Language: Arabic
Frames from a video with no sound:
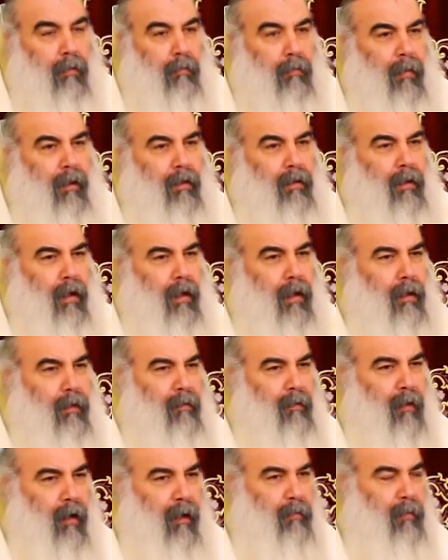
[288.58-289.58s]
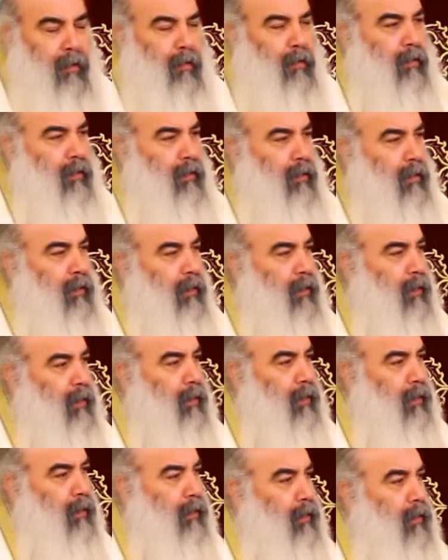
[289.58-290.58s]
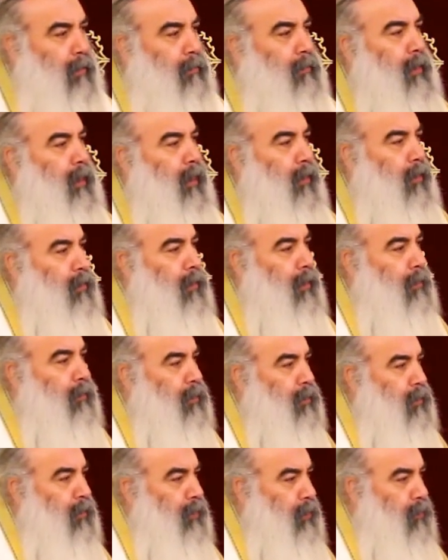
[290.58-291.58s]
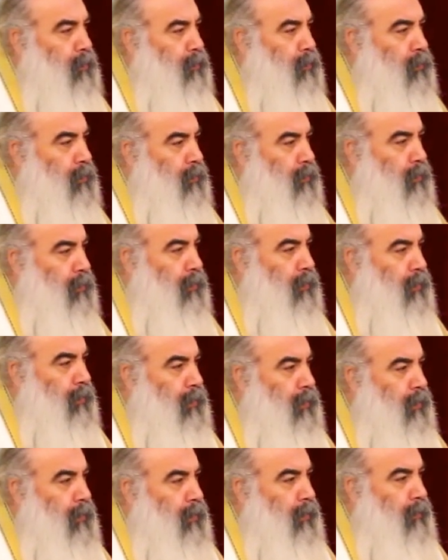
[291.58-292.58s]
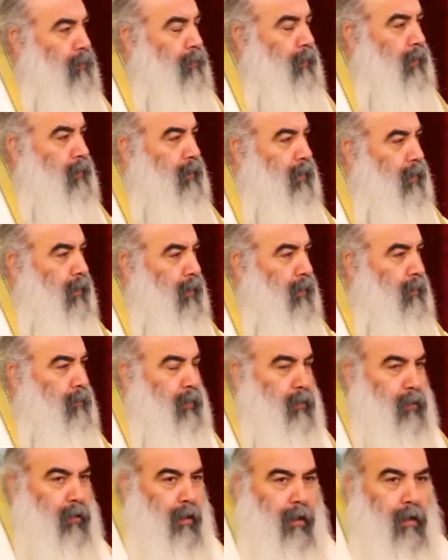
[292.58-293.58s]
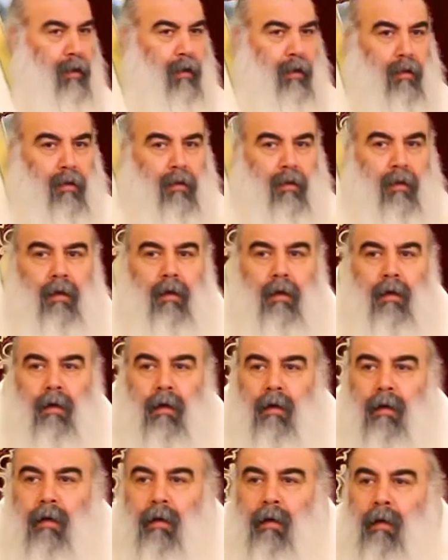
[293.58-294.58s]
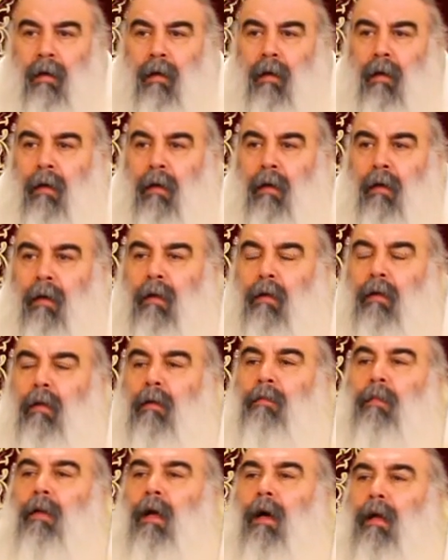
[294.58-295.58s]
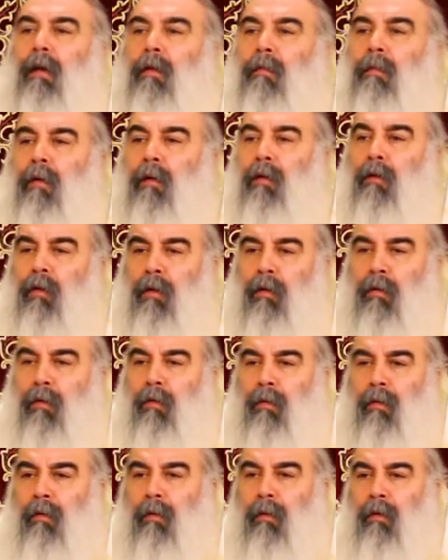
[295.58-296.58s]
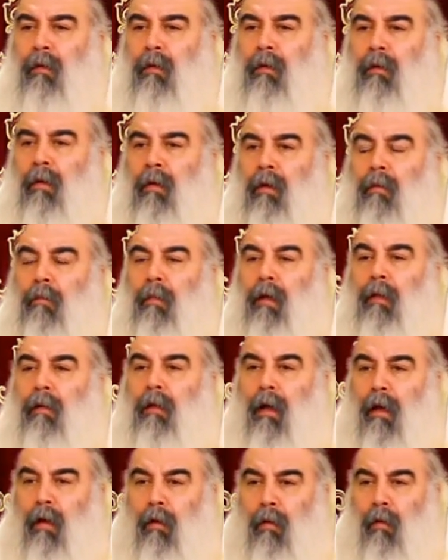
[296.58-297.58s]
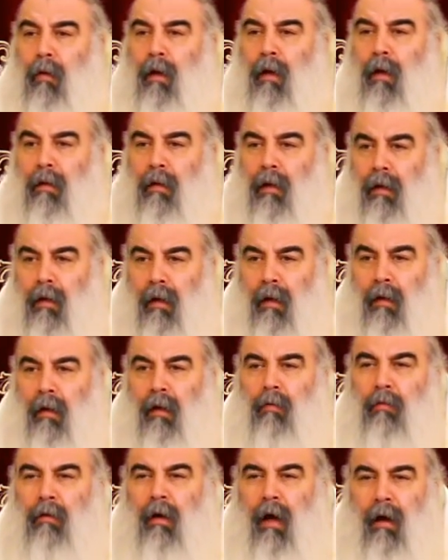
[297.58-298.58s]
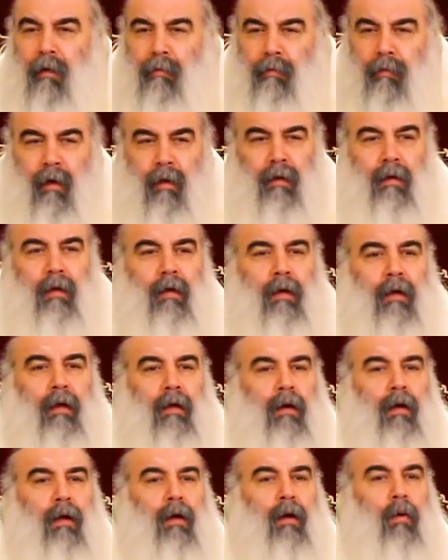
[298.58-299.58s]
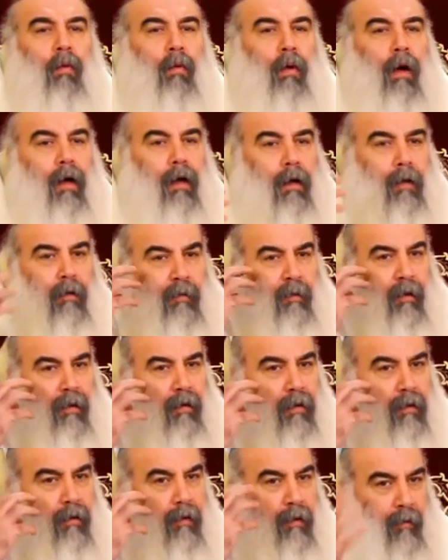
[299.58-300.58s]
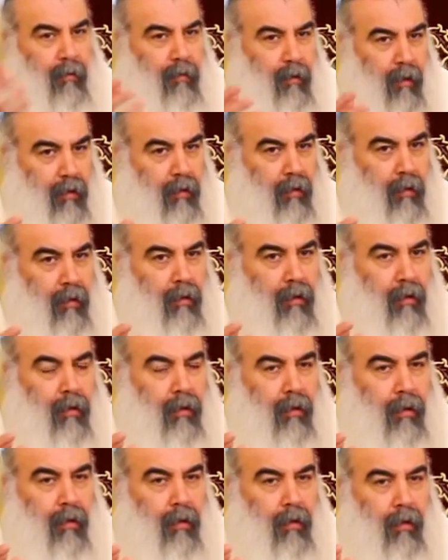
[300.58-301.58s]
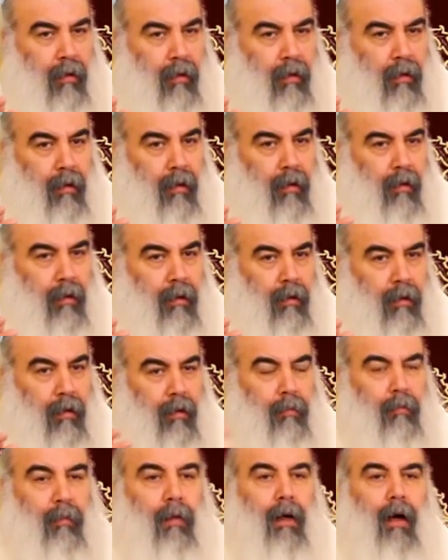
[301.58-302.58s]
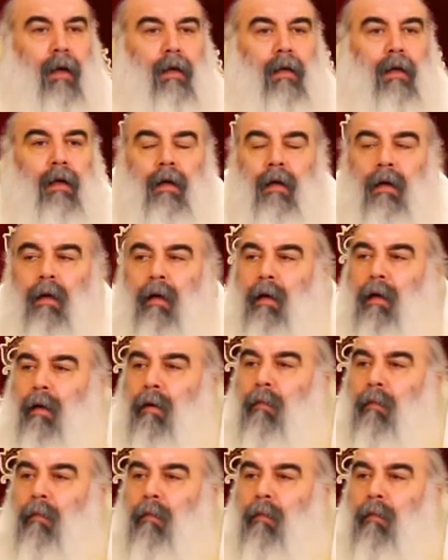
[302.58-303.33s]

ما تخلي زحمة الدنيا يمنعوني من رؤيته ما تخلي مشاكل الدنيا تمنعني من رؤيته ما تخلوا خطايانا وضعفاتي وقصر نظري تمنعني